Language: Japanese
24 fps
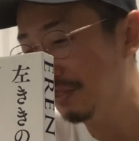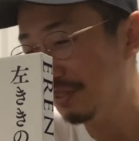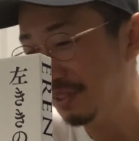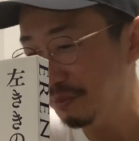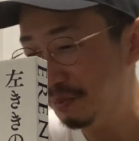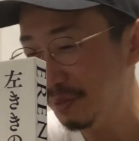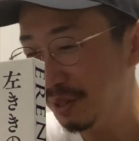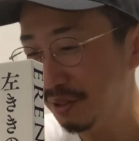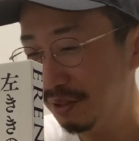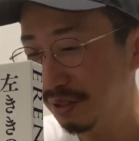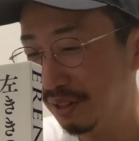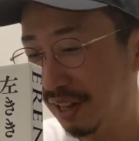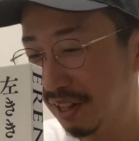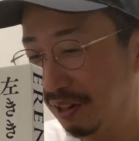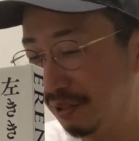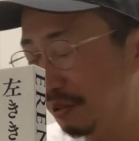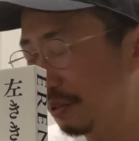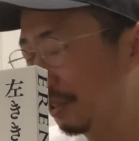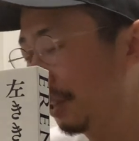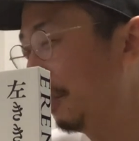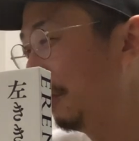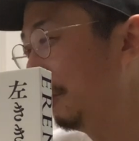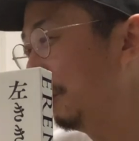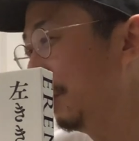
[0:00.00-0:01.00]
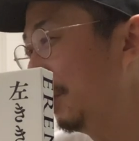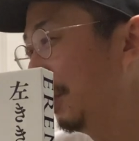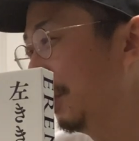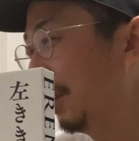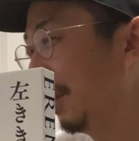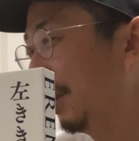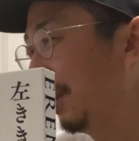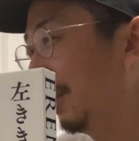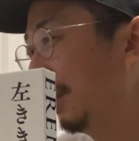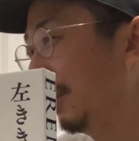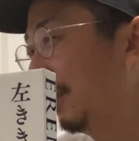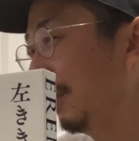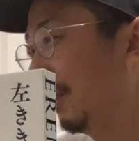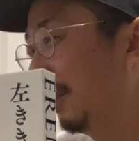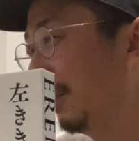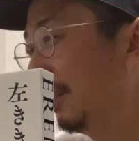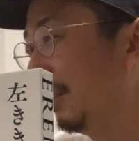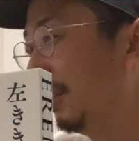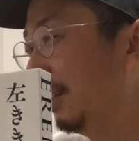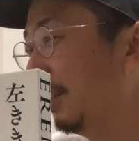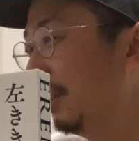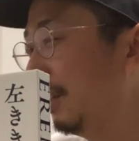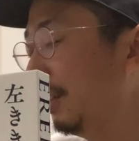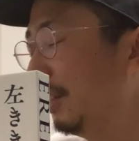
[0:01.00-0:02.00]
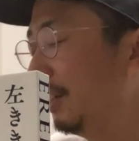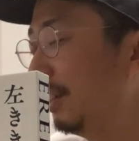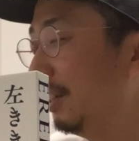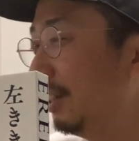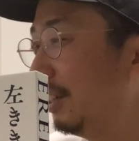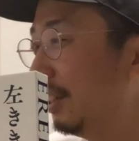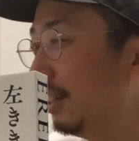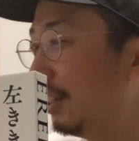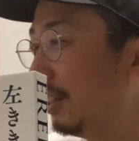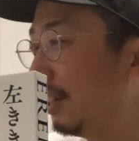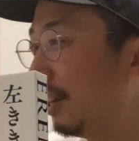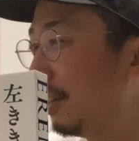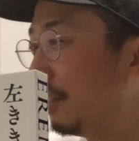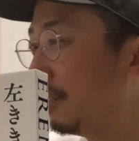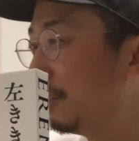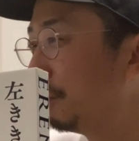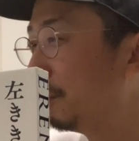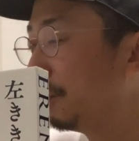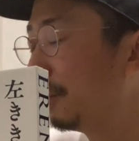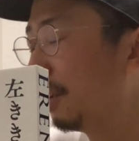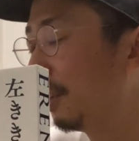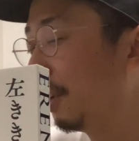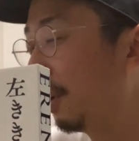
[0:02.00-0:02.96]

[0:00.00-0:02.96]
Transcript: 見るだろうけど、みんななんか、大丈夫か